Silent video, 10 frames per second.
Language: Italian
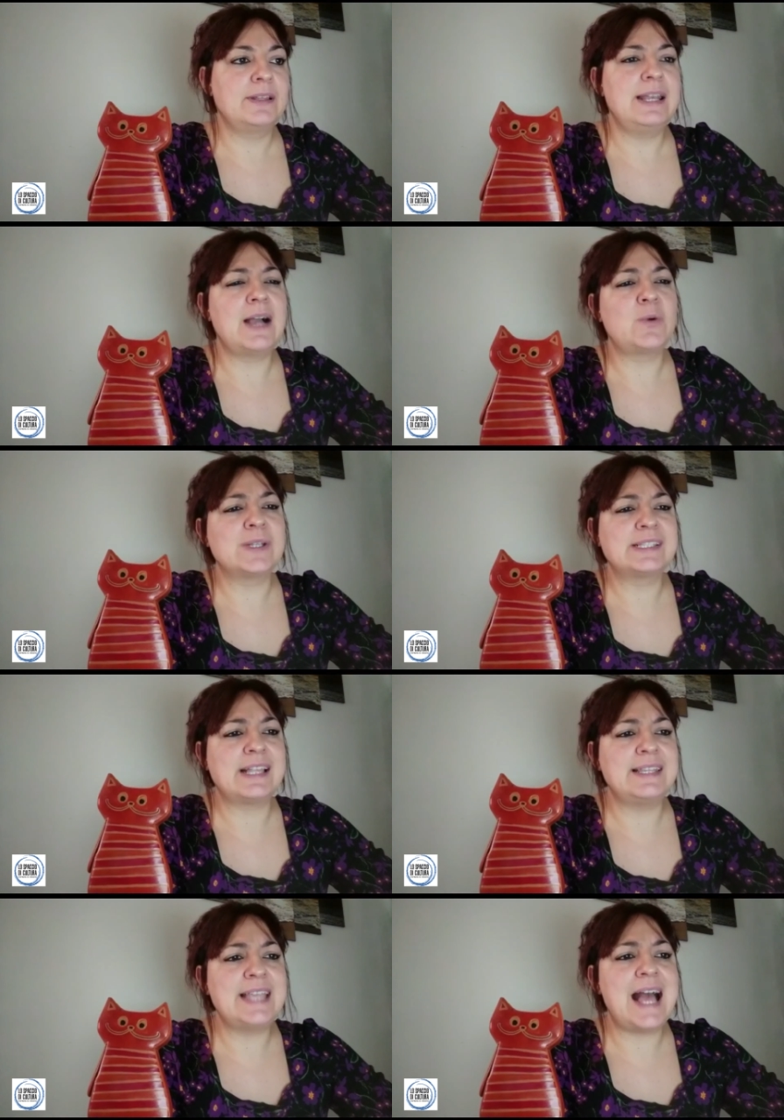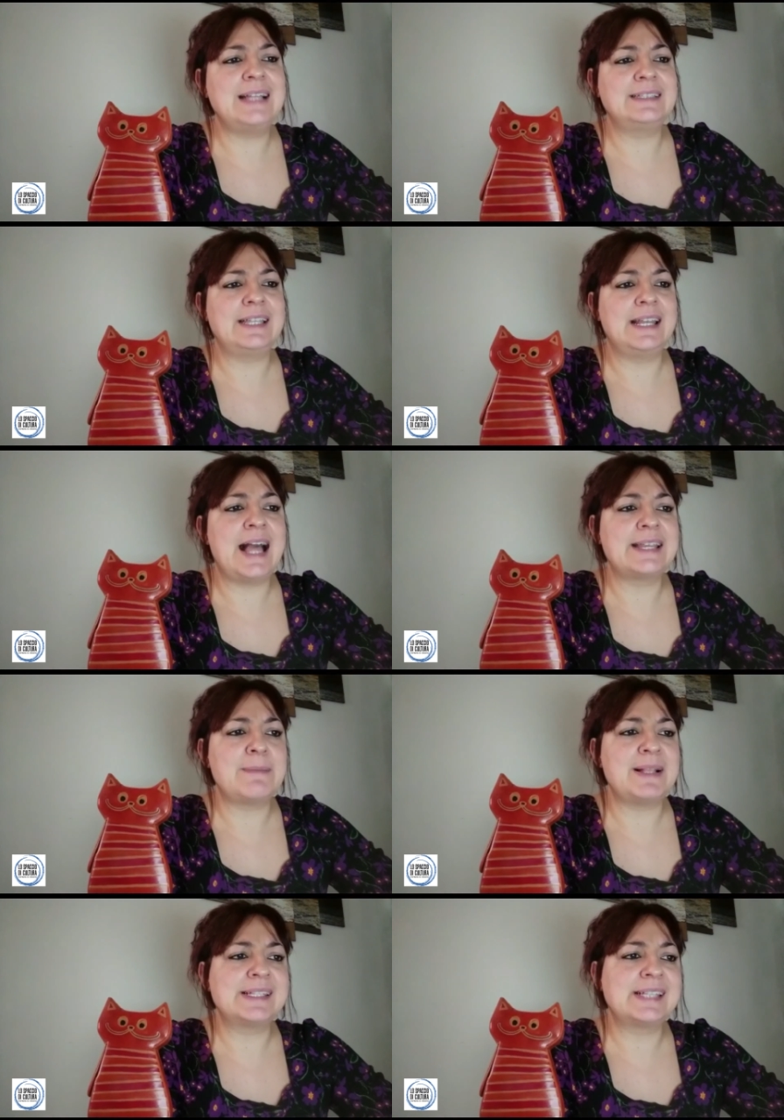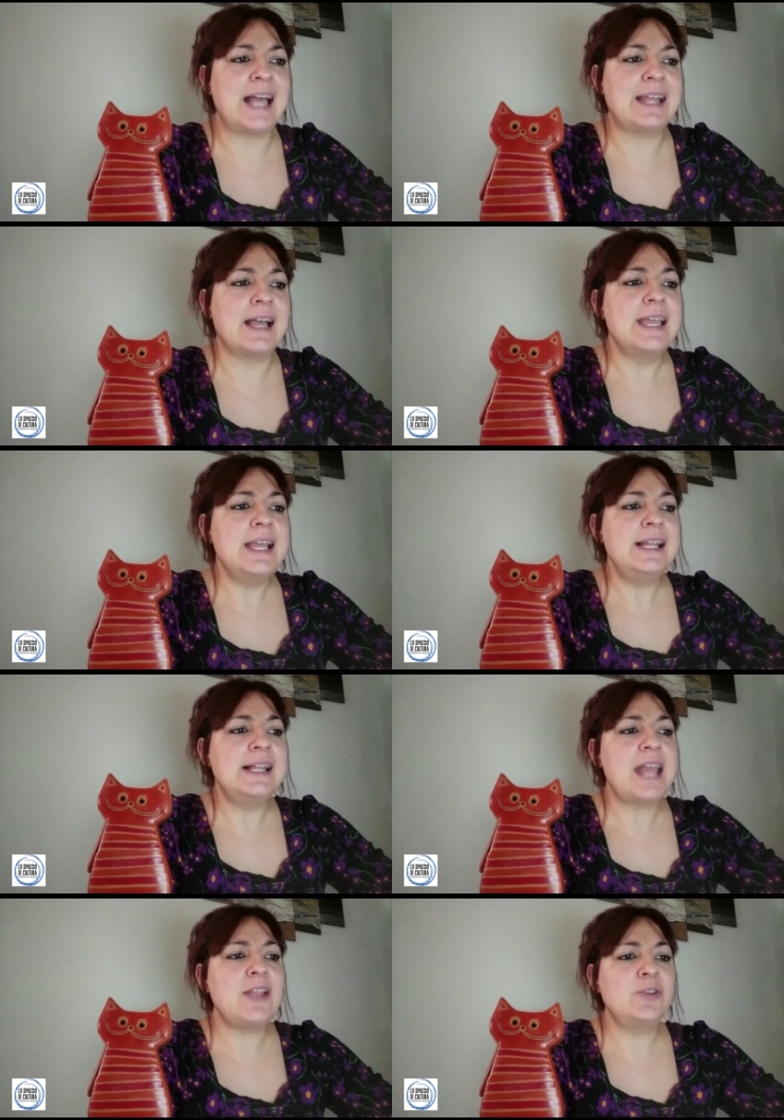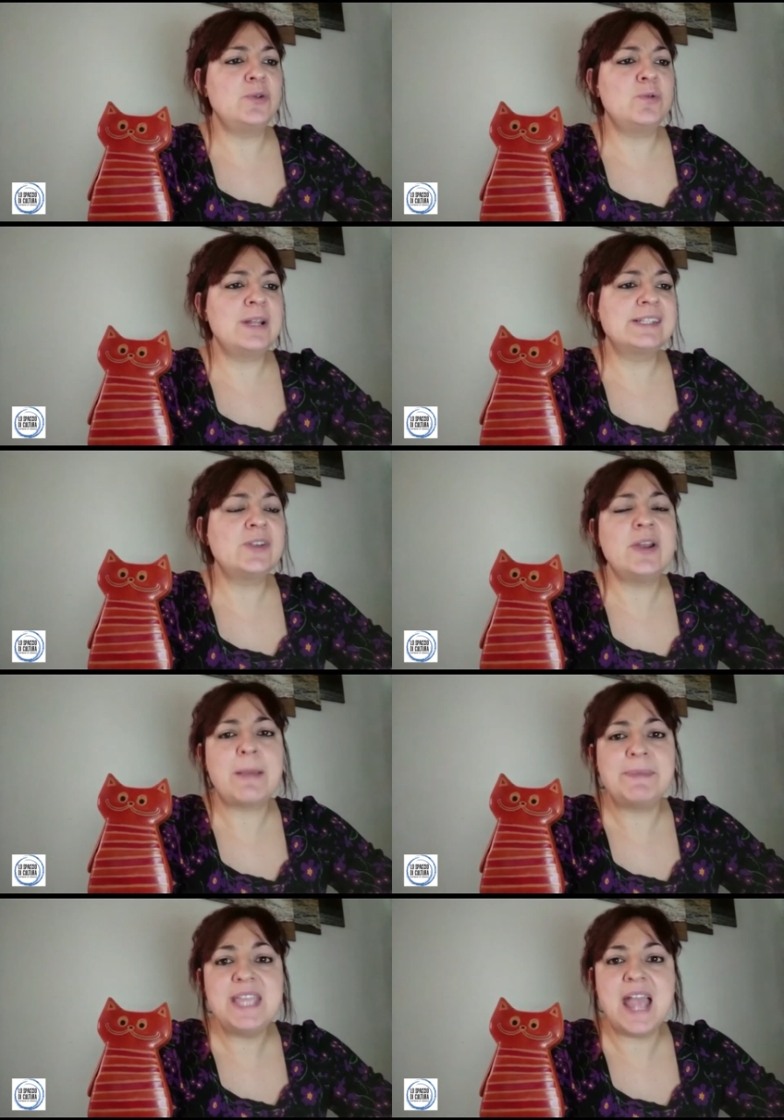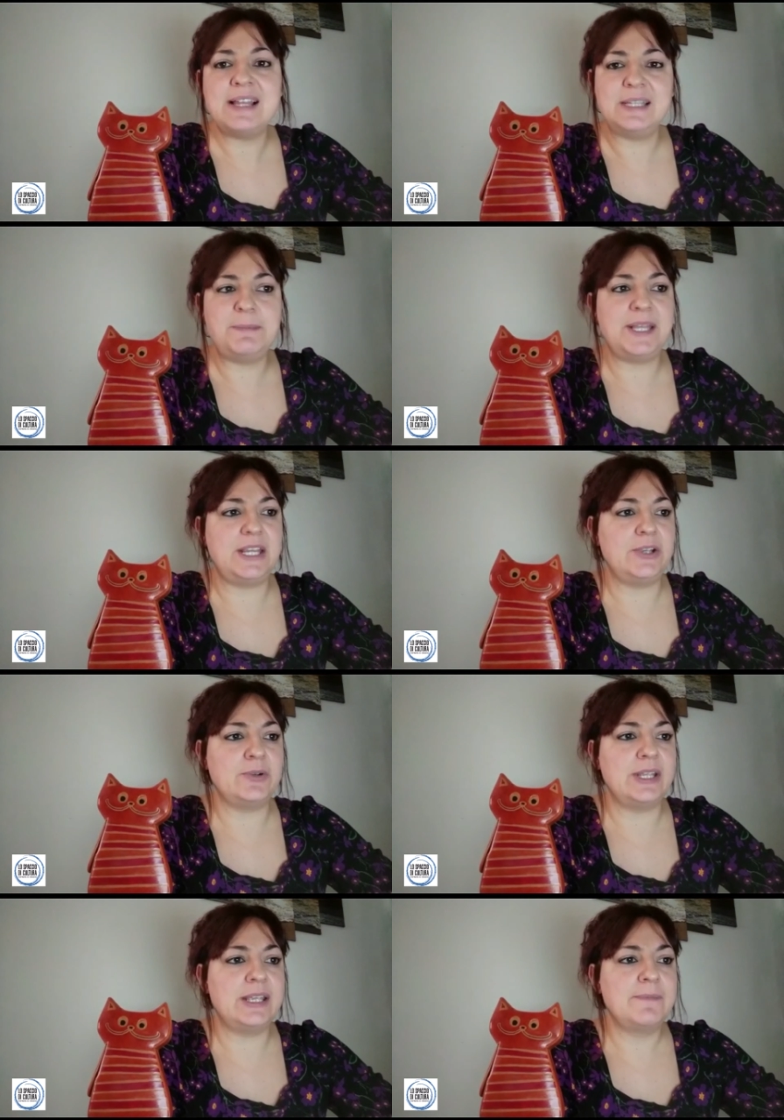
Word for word: L'acqua stagnante e l'aria malsana la rendono una zona piena di pericoli